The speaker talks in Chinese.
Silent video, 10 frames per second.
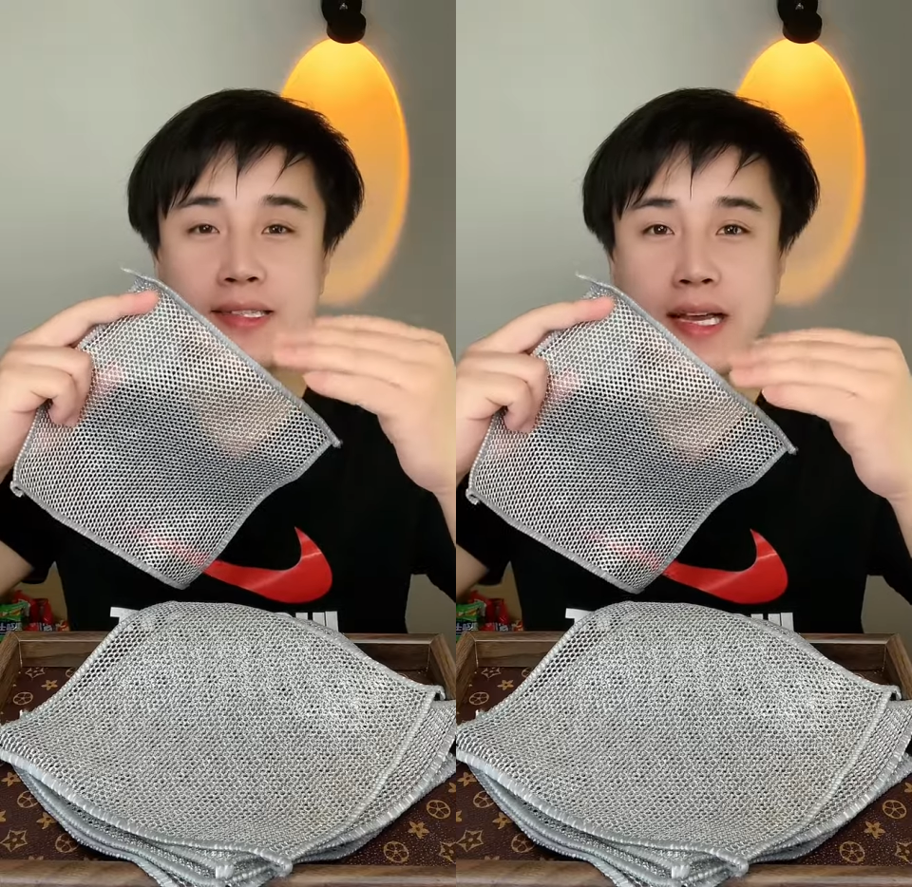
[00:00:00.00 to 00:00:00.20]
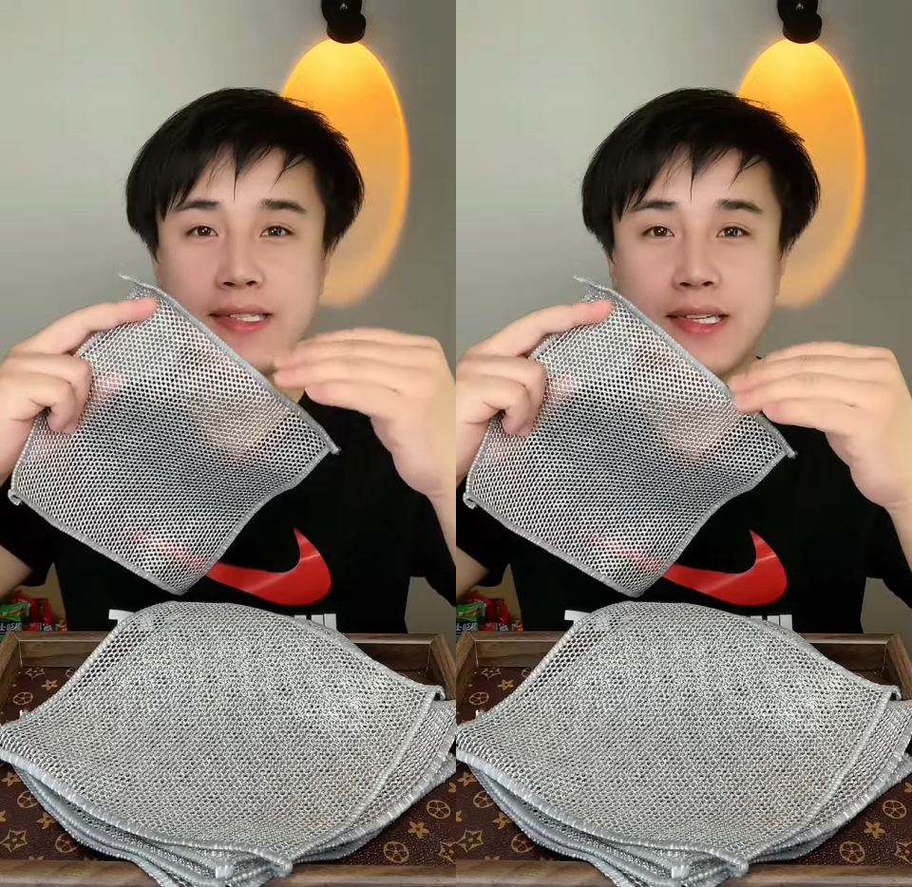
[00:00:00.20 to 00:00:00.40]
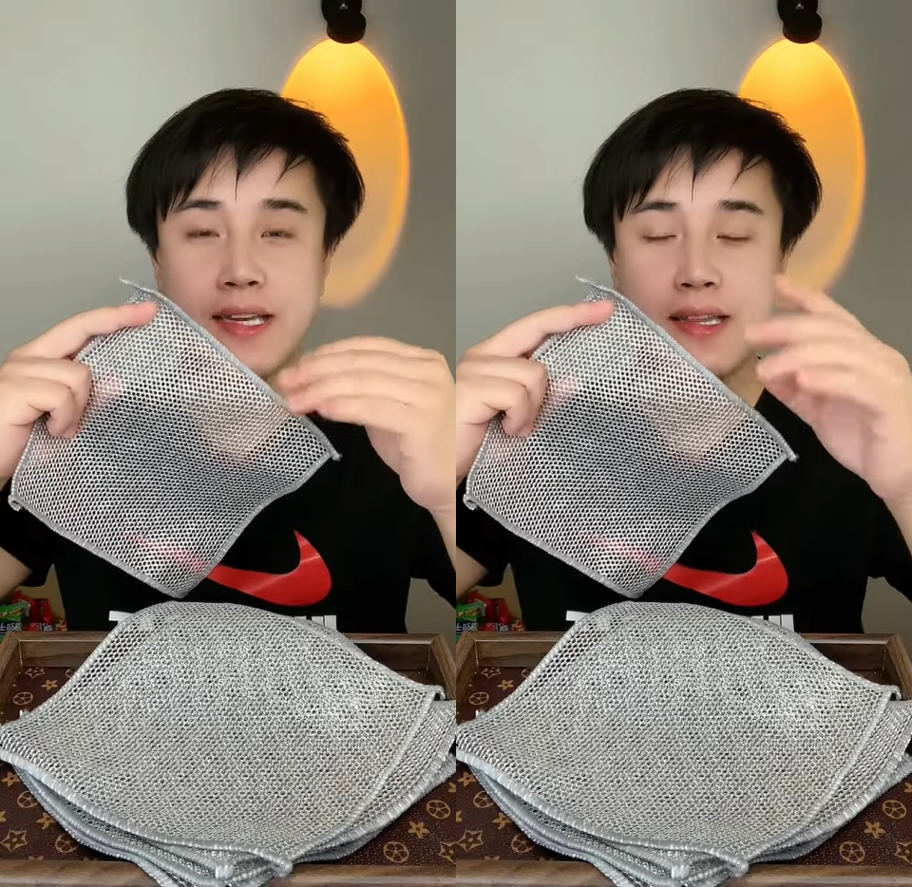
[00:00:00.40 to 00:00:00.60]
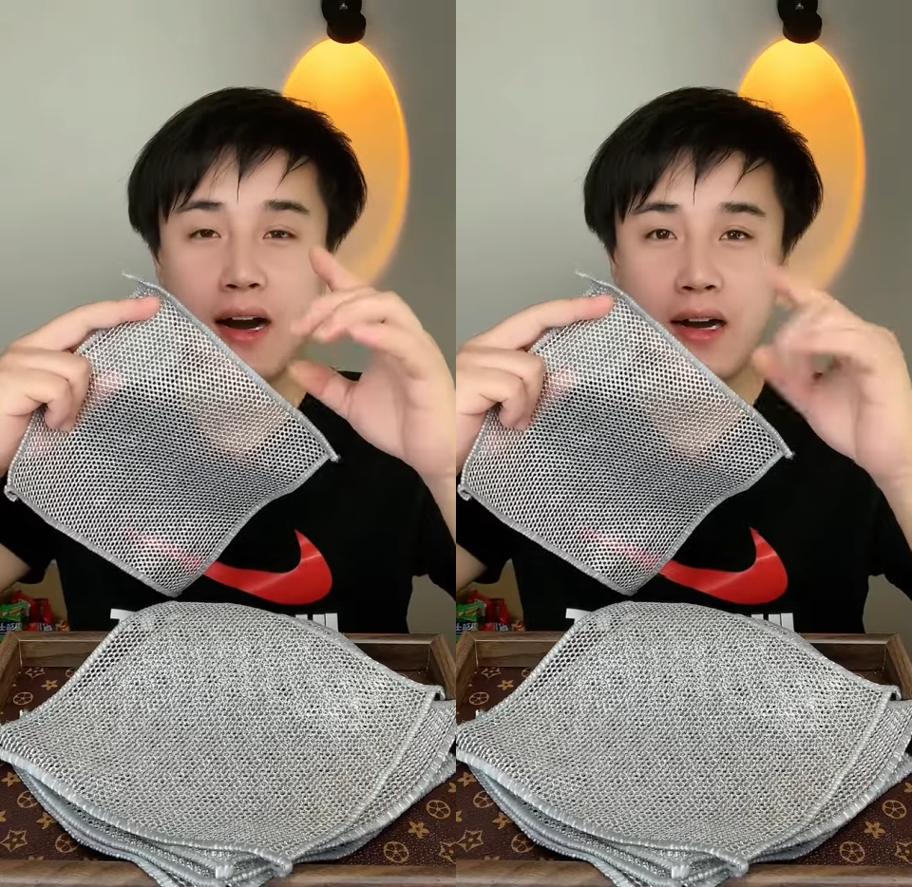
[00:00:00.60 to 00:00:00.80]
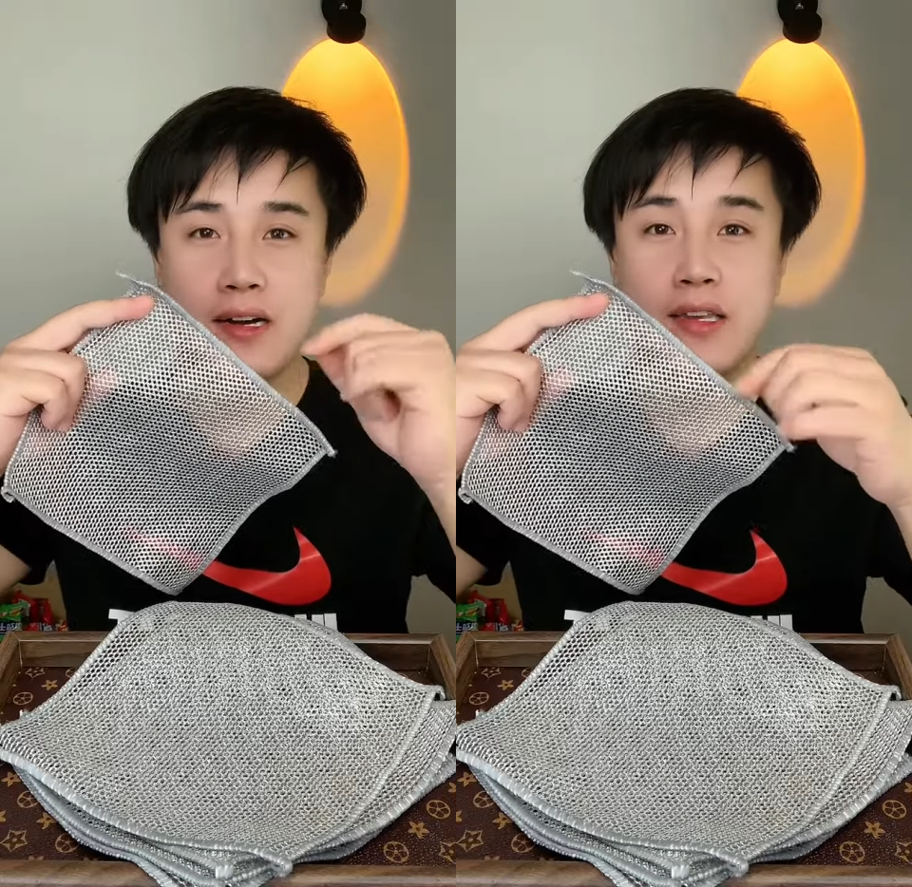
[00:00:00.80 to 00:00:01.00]
咱现在
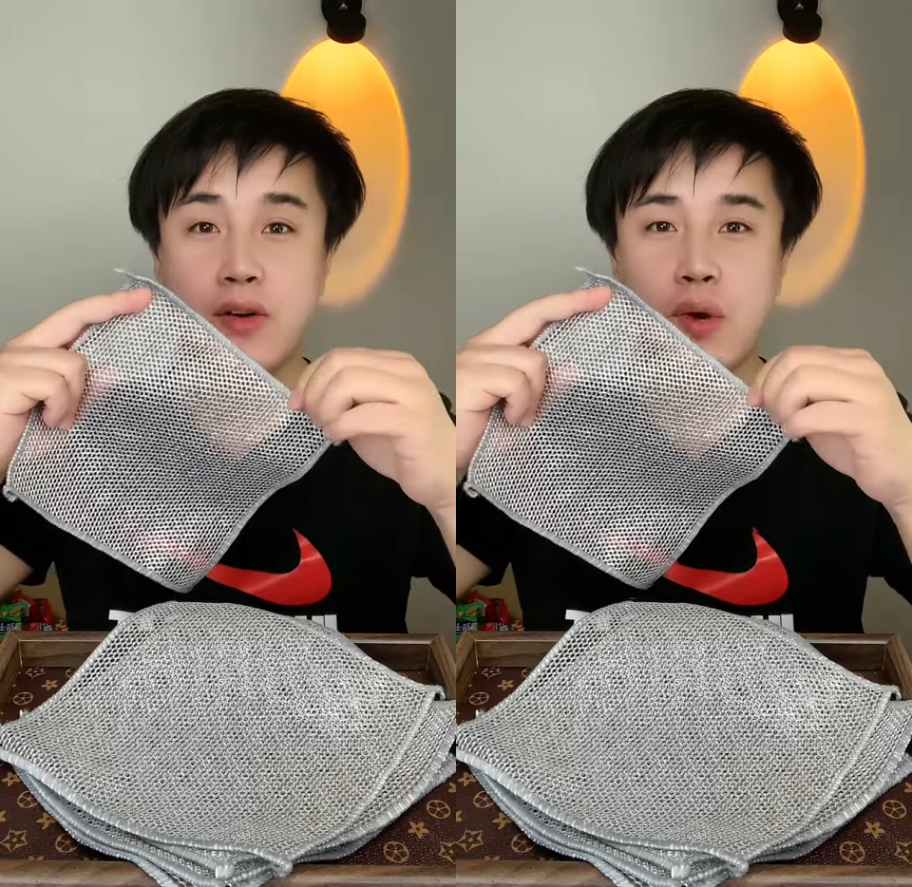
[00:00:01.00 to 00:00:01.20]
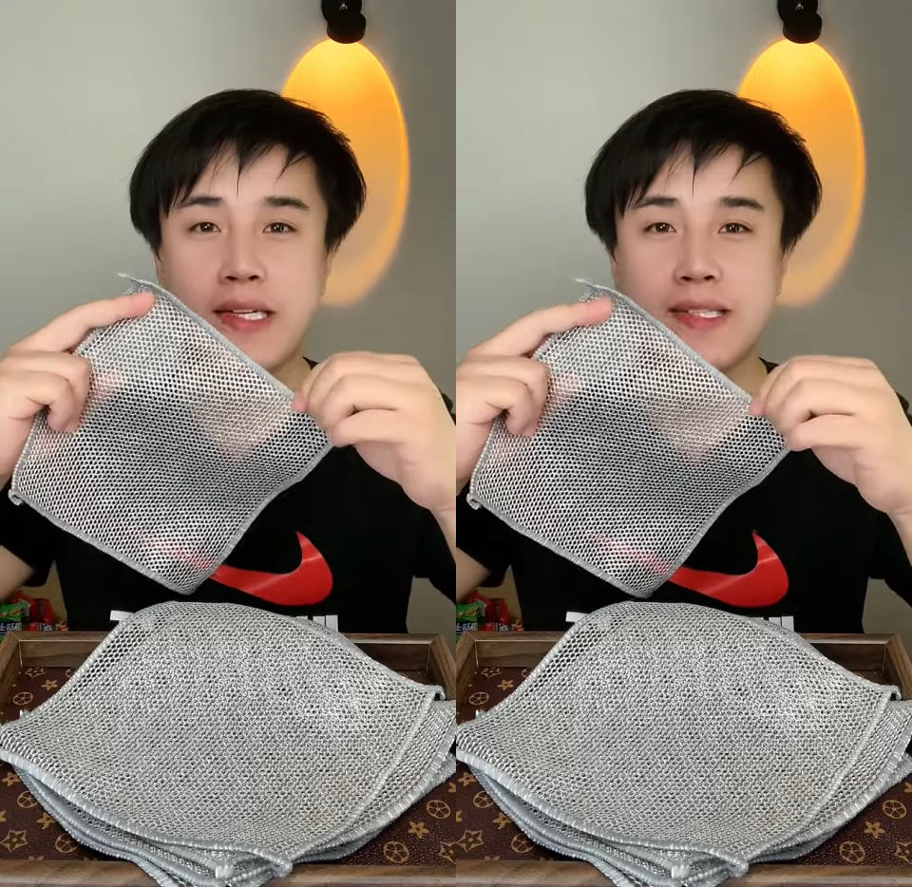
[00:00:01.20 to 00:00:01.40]
呢可以换。